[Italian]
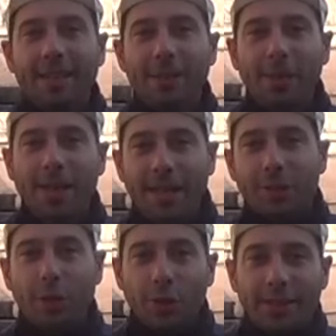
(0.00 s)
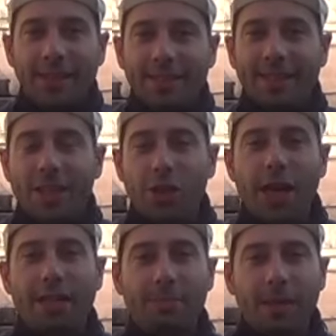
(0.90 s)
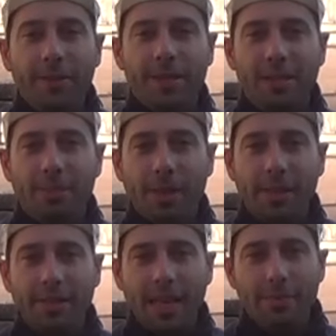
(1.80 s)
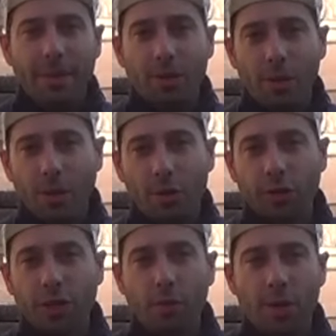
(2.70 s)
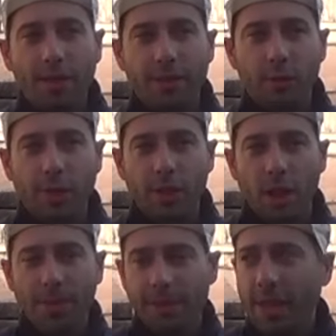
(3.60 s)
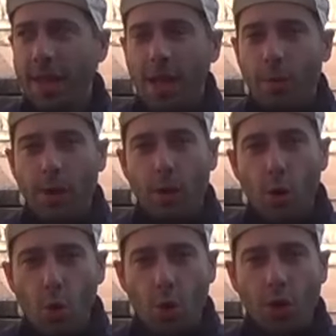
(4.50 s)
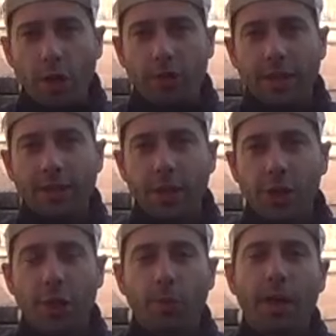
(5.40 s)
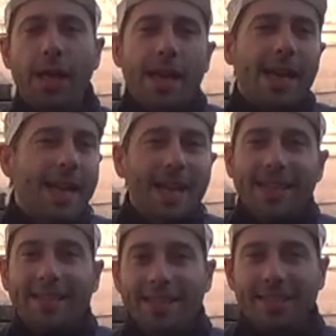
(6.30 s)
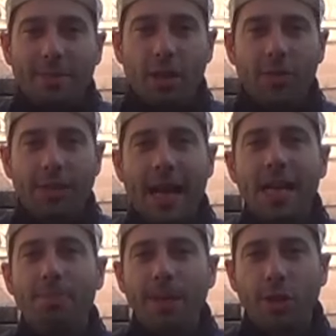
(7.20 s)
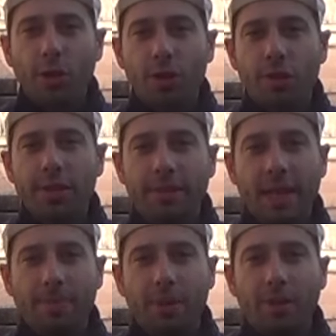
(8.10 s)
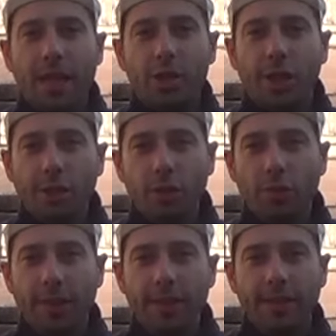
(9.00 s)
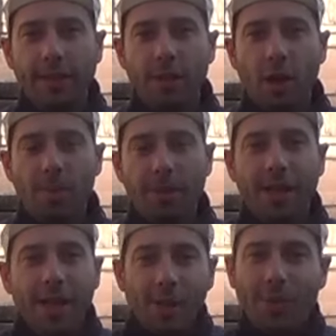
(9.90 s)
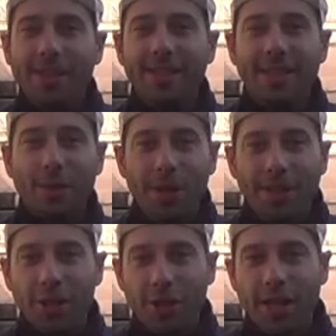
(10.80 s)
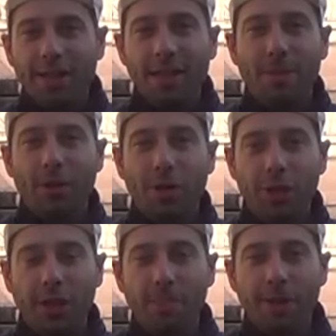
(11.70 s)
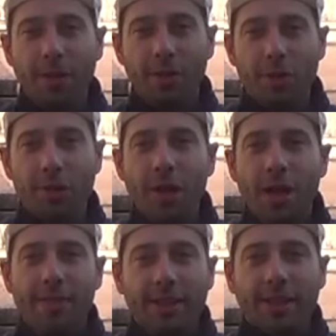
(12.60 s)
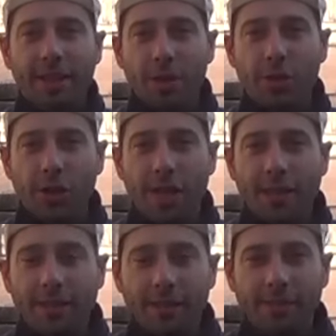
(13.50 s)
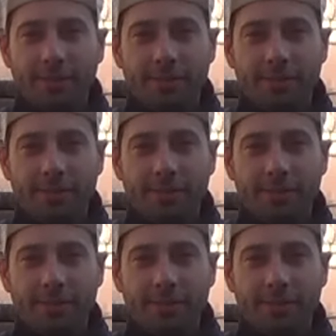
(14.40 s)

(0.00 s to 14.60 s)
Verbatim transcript: di quelli che sono i tre tracciati previsti per l'Intrepida, quello corto da 42 km, quello lungo da 85 5 e la grandissima novità, il percorso intrepido da 120 km. Quindi seguiteci, andremo a conoscere il percorso e vi terremo aggiornati.